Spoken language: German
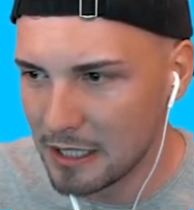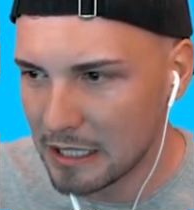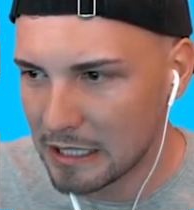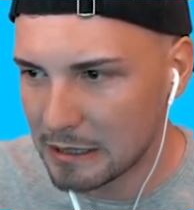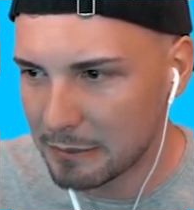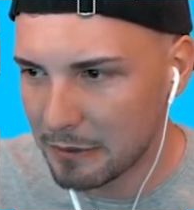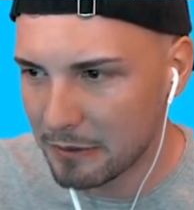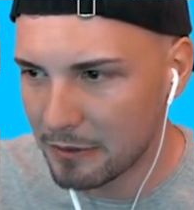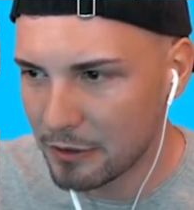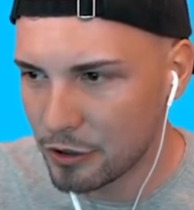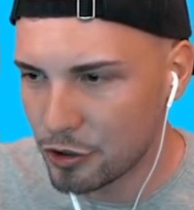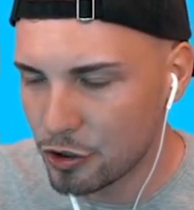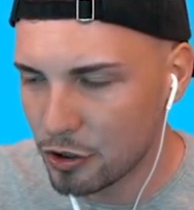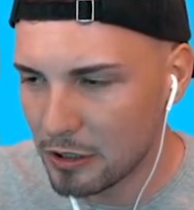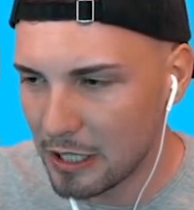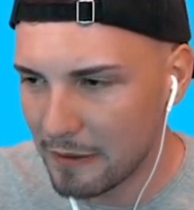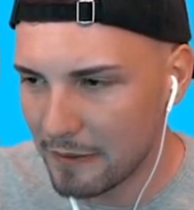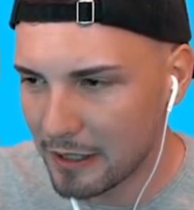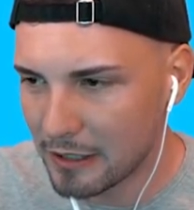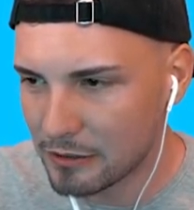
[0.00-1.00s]
Jetzt machen wir
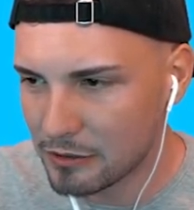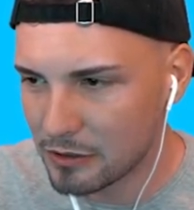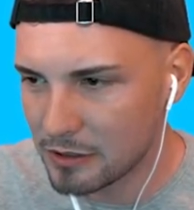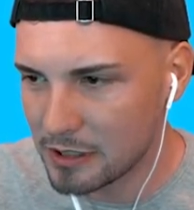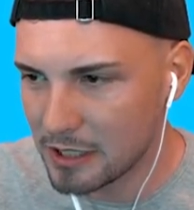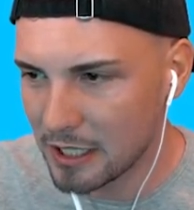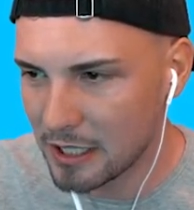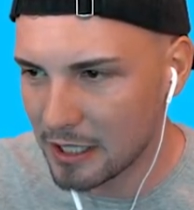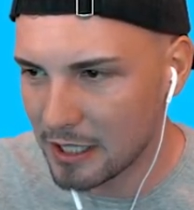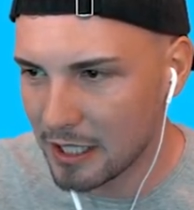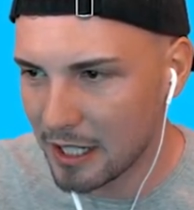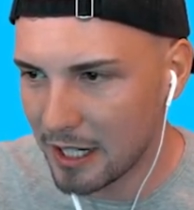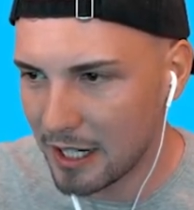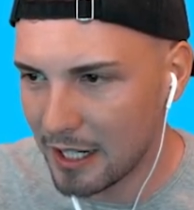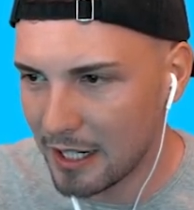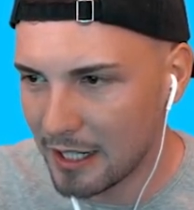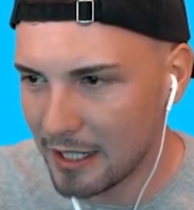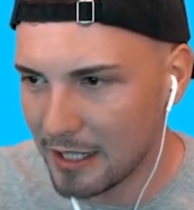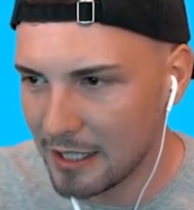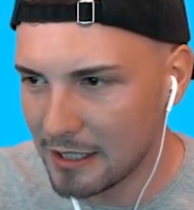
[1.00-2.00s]
schön einmal ganz kurz hier einen
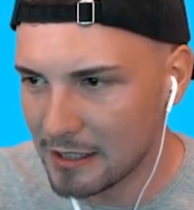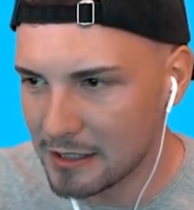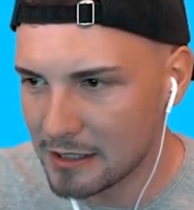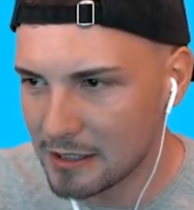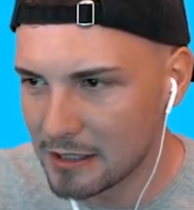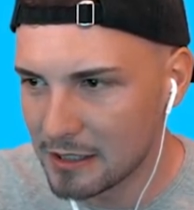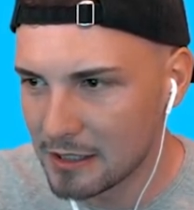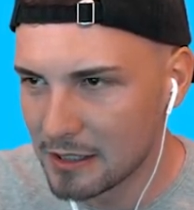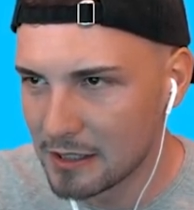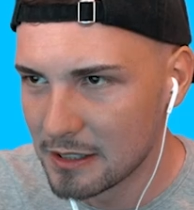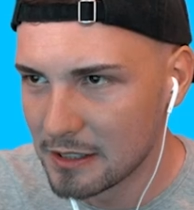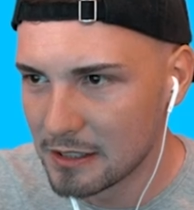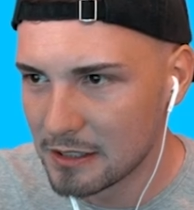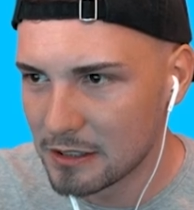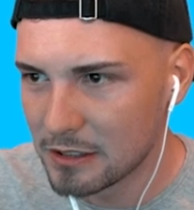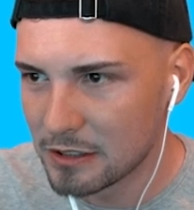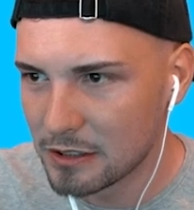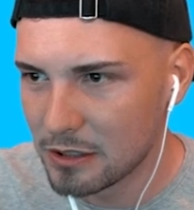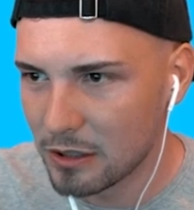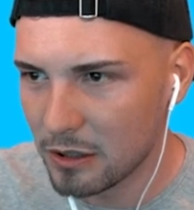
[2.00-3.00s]
Kreis.
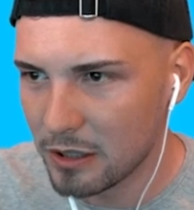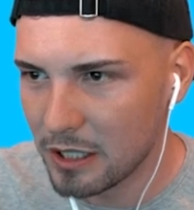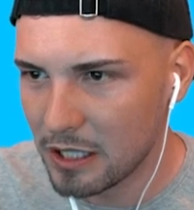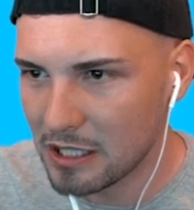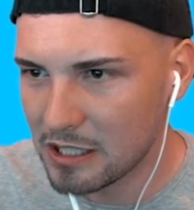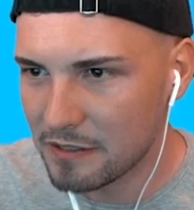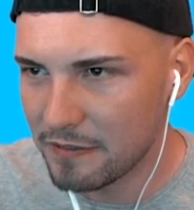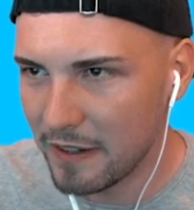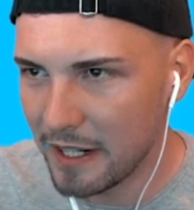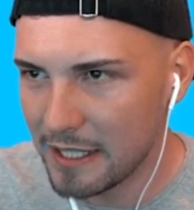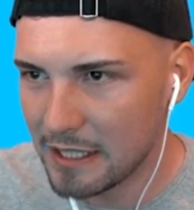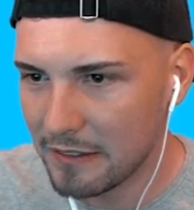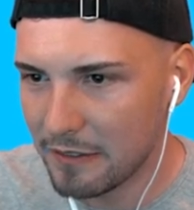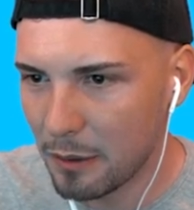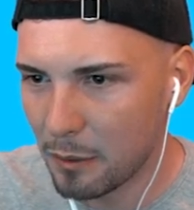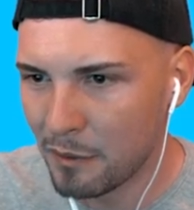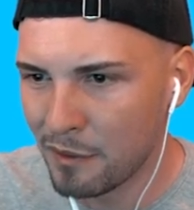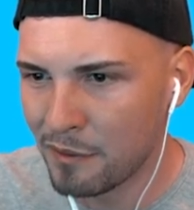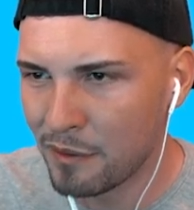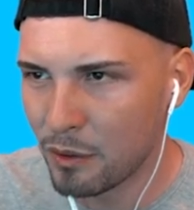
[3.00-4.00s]
So, hier geht's weiter. Wir
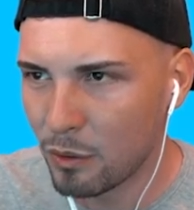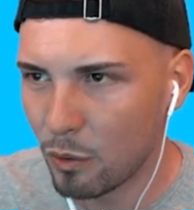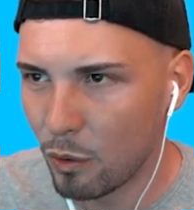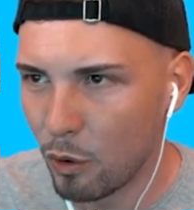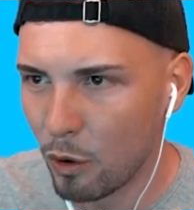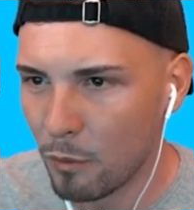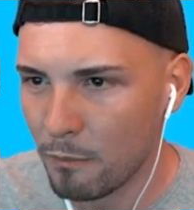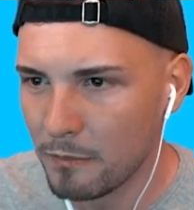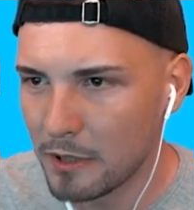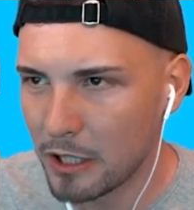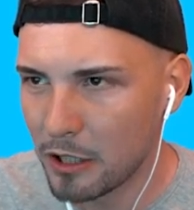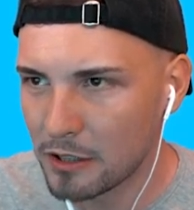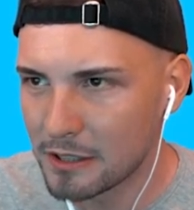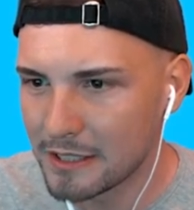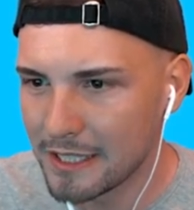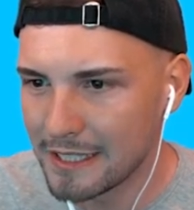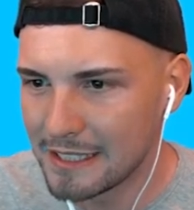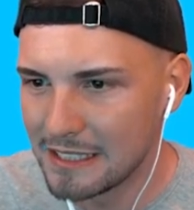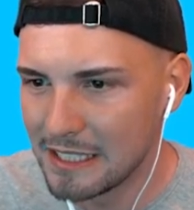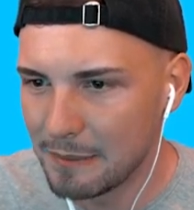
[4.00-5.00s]
haben auf jeden Fall noch oben, ihr könnt
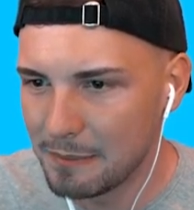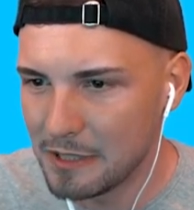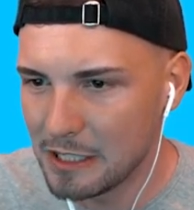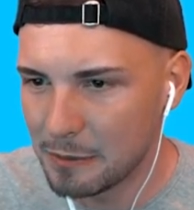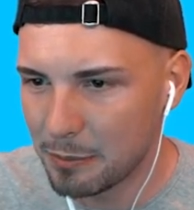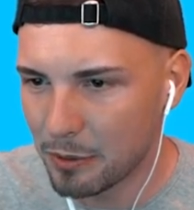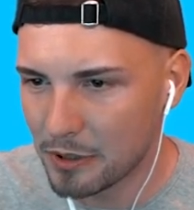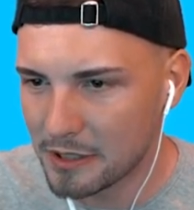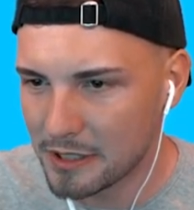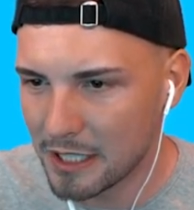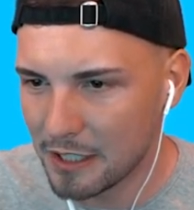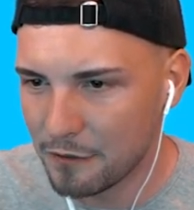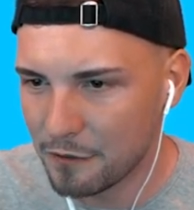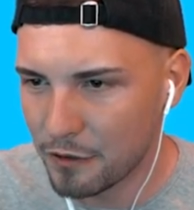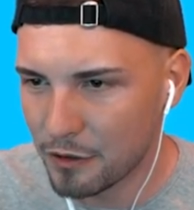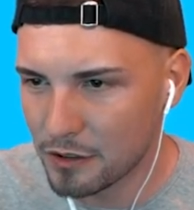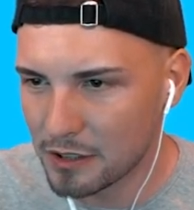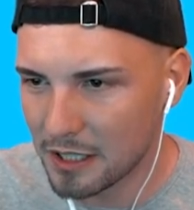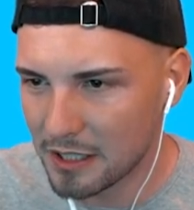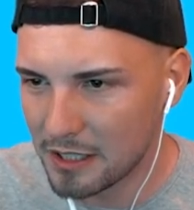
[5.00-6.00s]
sehen, 70%
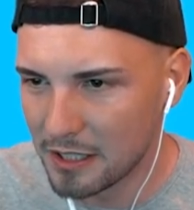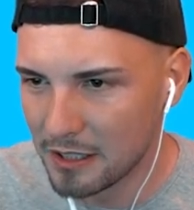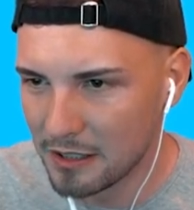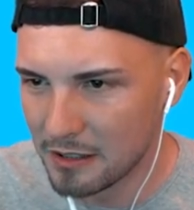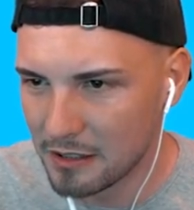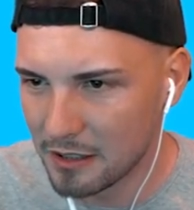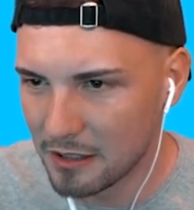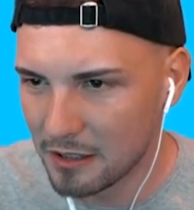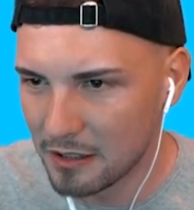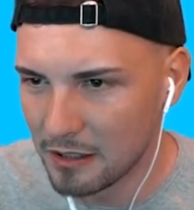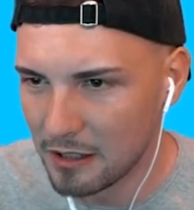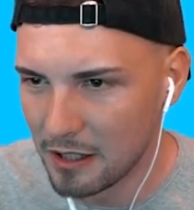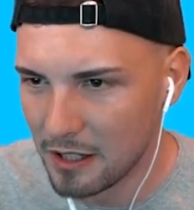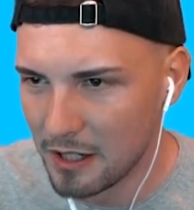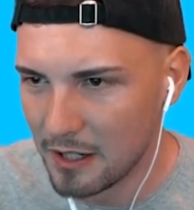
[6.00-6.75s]
von unserer Tinte.